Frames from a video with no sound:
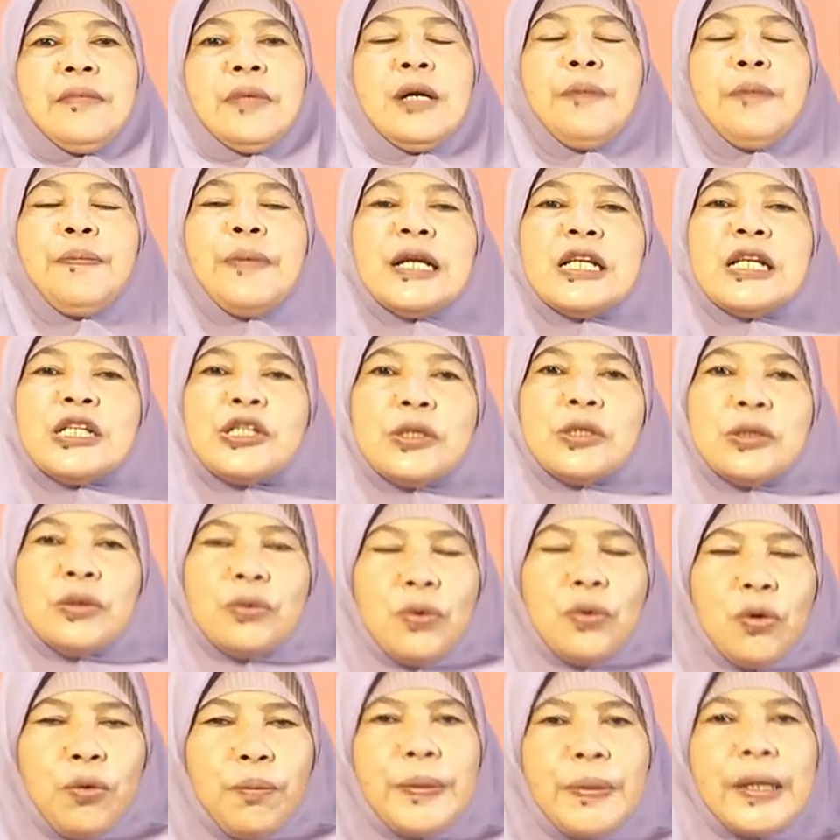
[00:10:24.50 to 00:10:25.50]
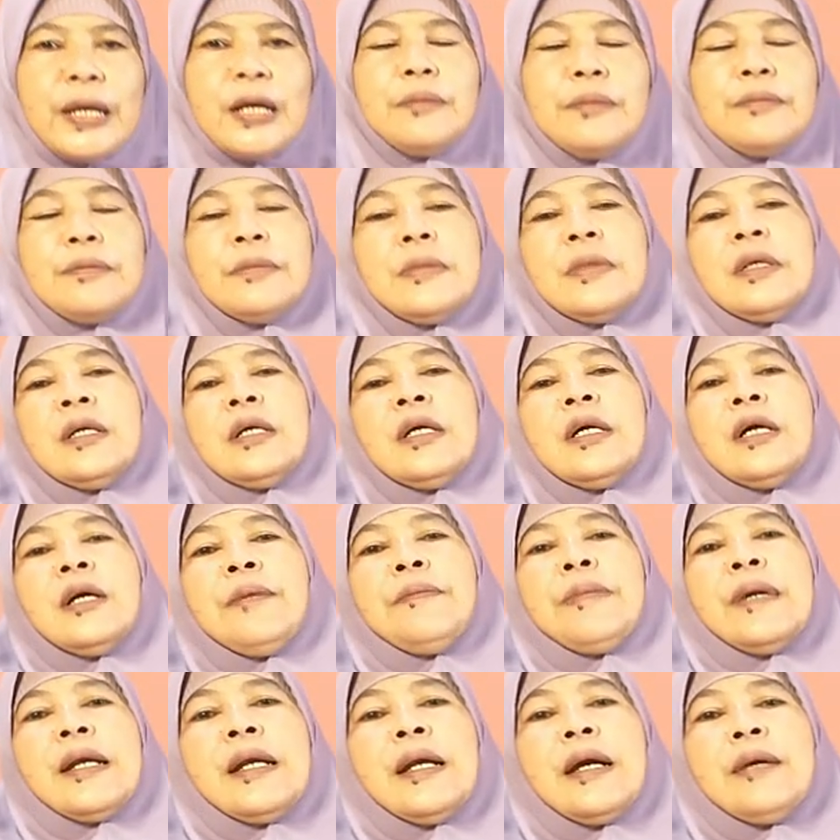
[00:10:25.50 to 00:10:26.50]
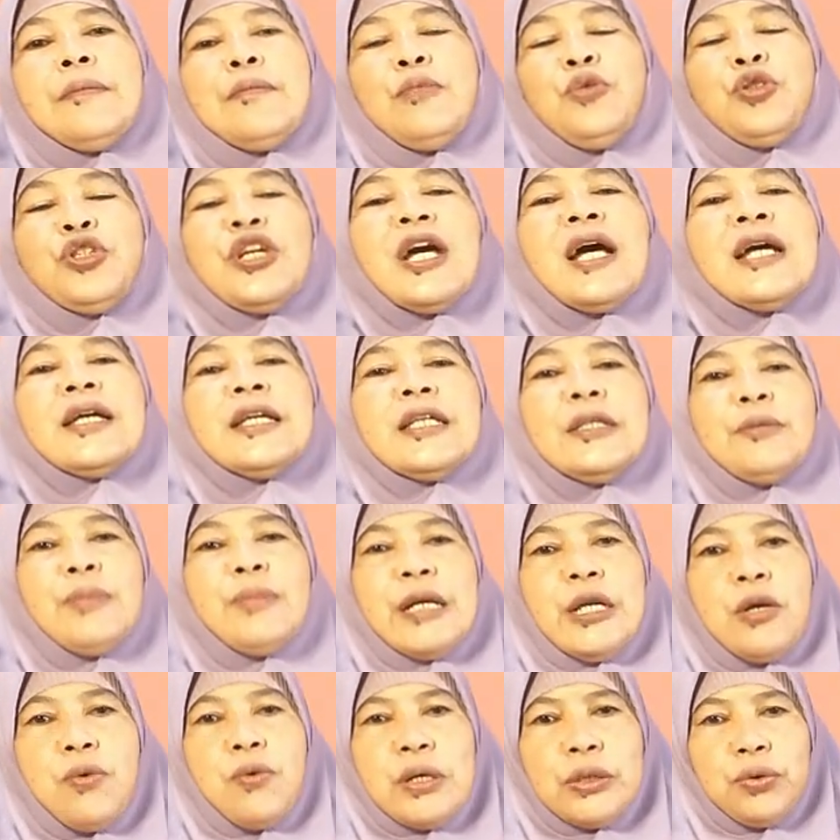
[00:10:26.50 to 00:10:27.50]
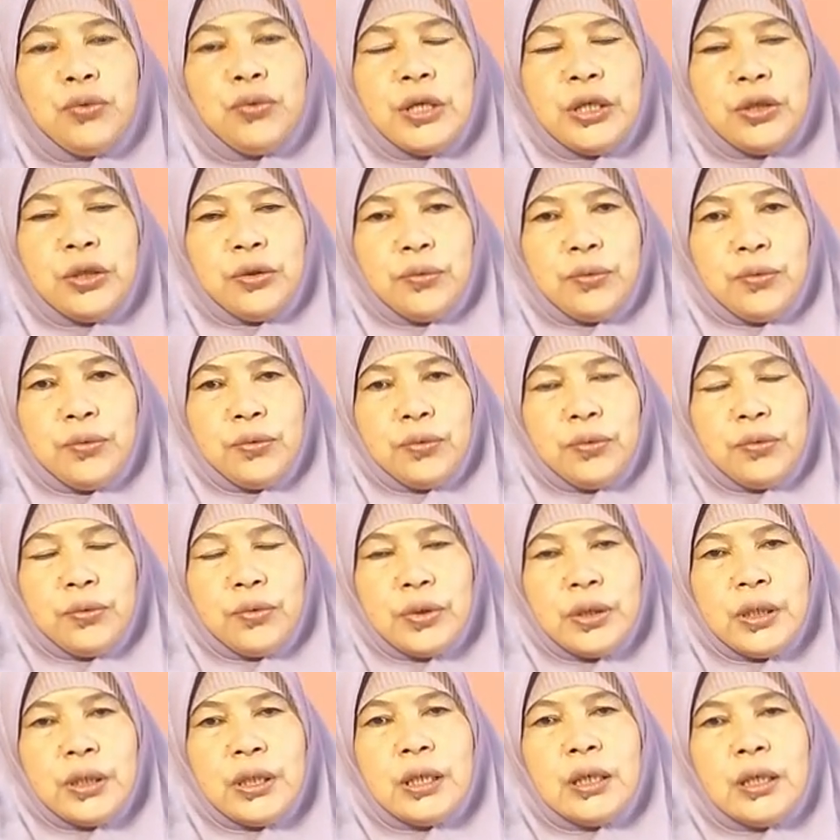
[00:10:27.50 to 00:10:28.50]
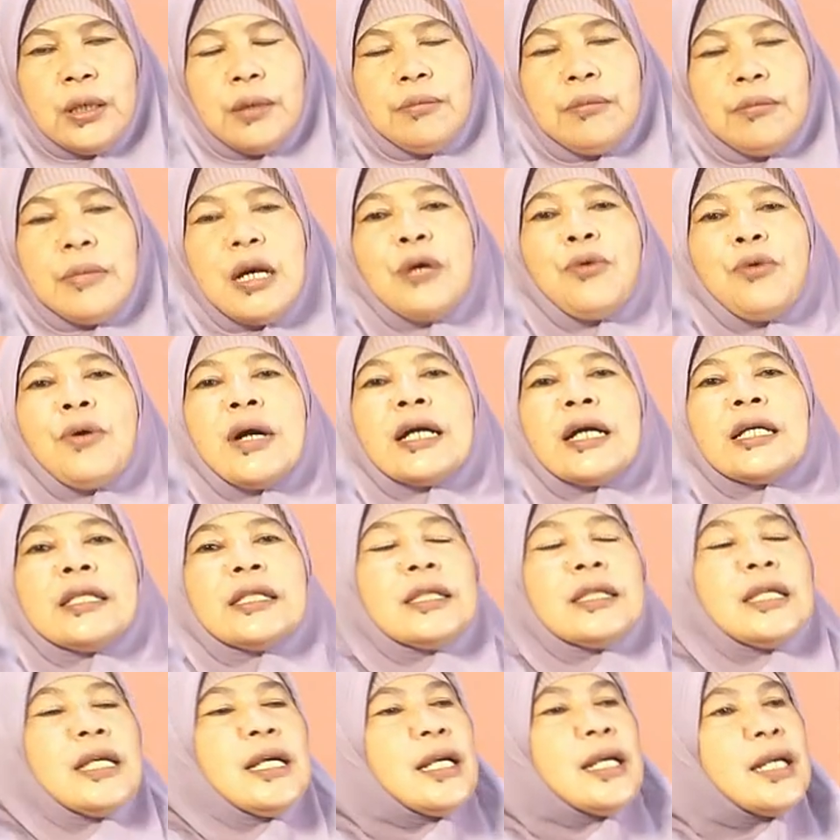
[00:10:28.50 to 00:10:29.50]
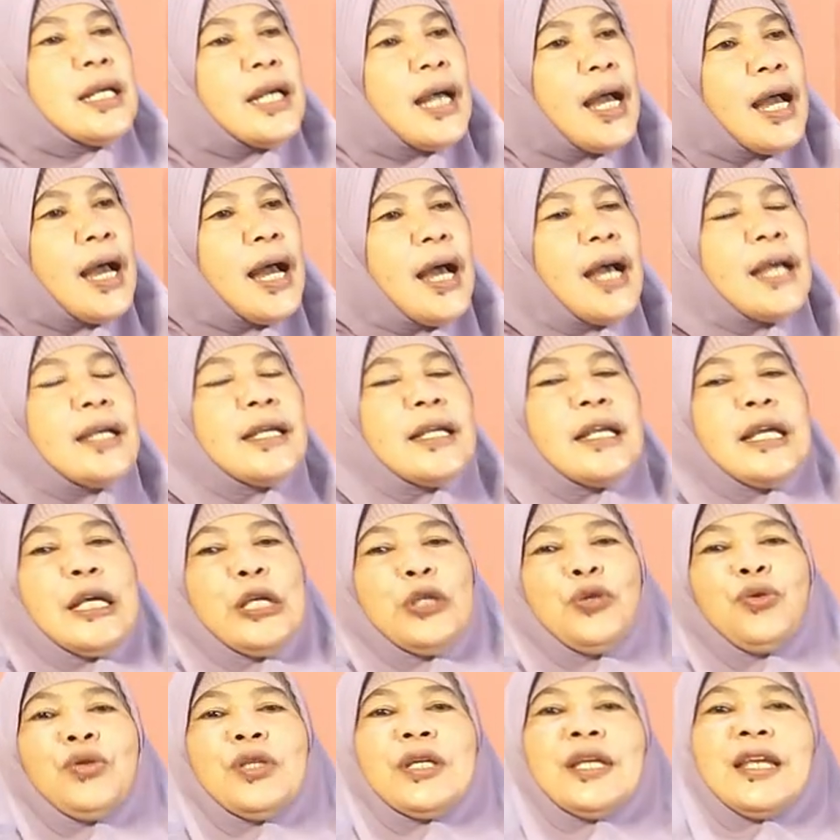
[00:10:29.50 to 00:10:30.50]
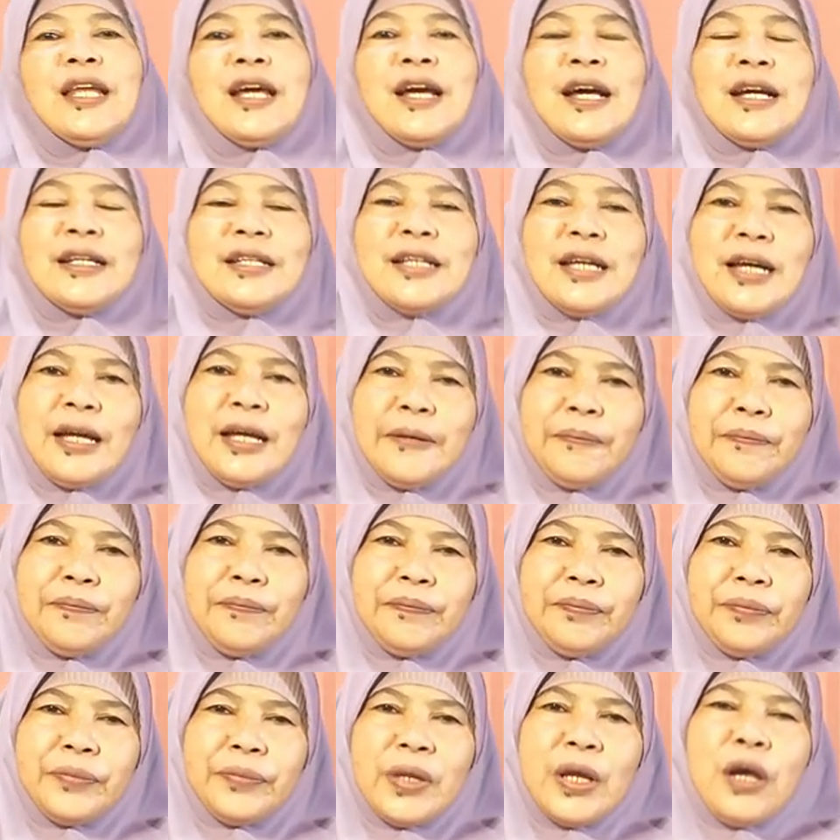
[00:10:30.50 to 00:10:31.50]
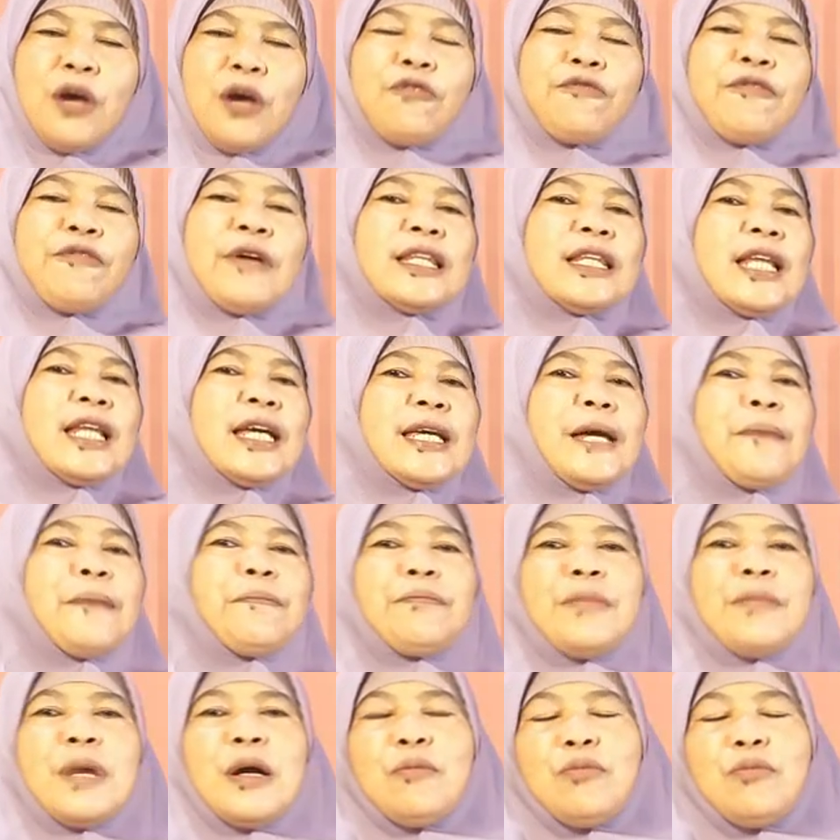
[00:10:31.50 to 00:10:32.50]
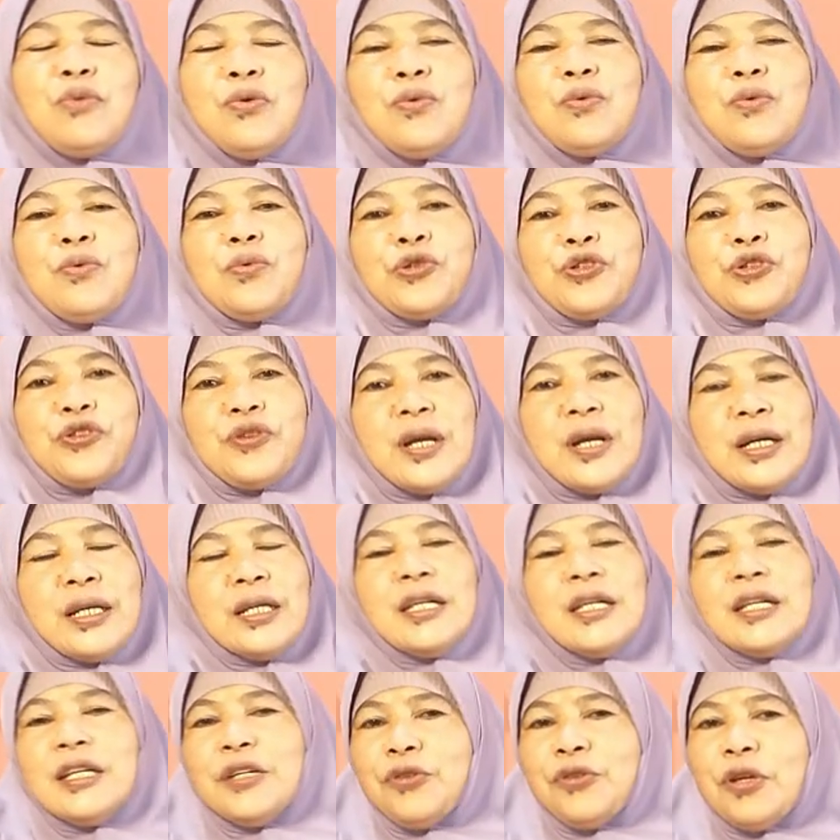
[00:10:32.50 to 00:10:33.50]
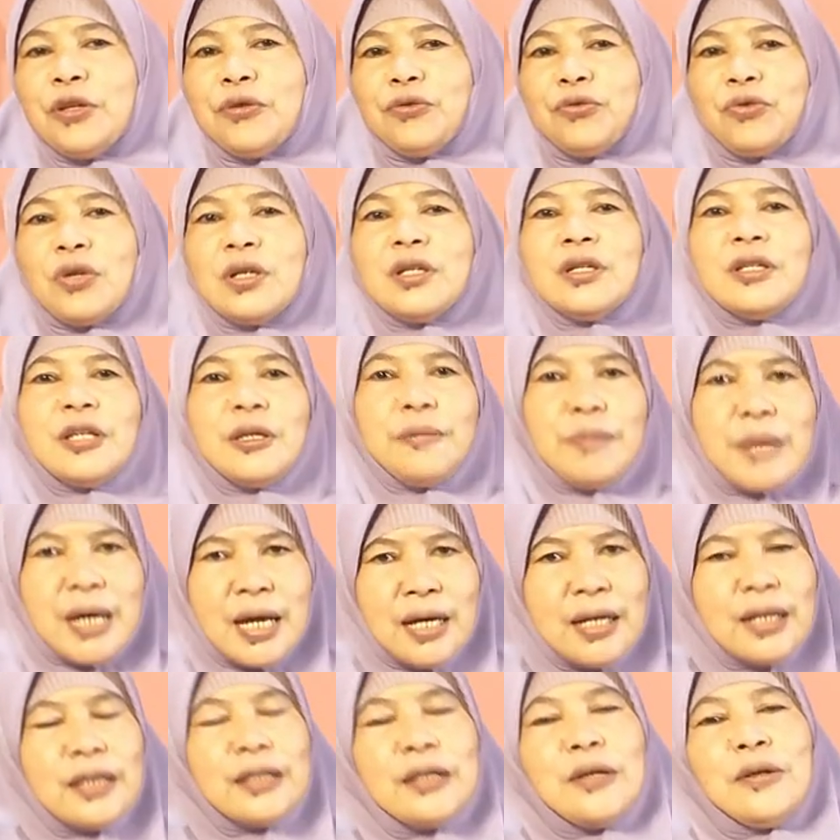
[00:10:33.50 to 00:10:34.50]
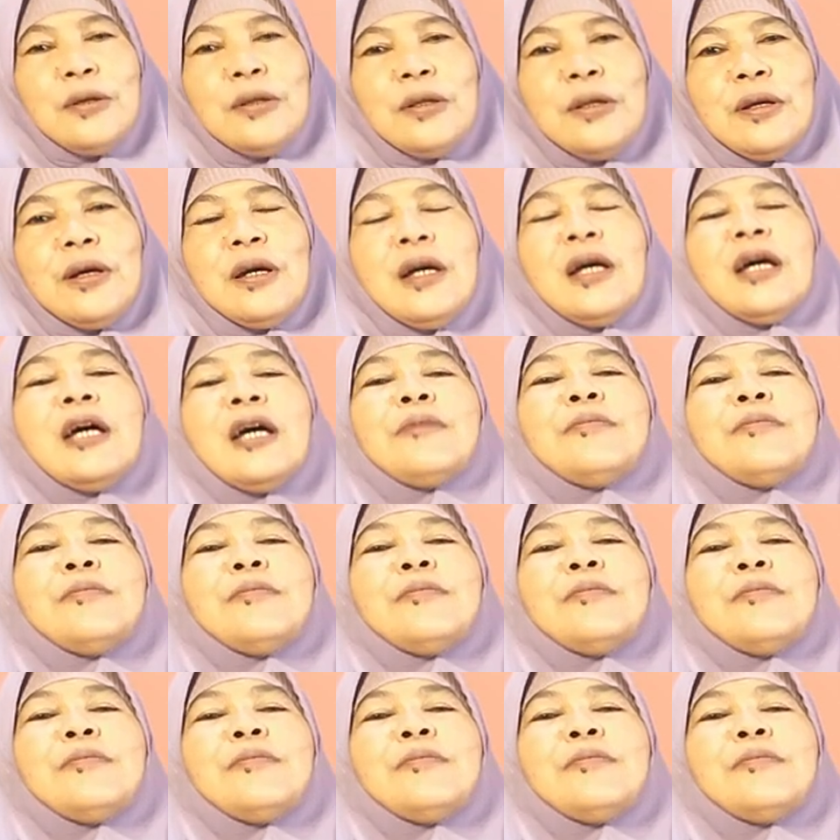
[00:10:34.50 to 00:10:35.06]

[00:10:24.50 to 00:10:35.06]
kepada seluruh para para mujahid pada waktu itu bahwa ketika air itu tidak ada, Fatayammamu sa'idan tayyibah kata Allah.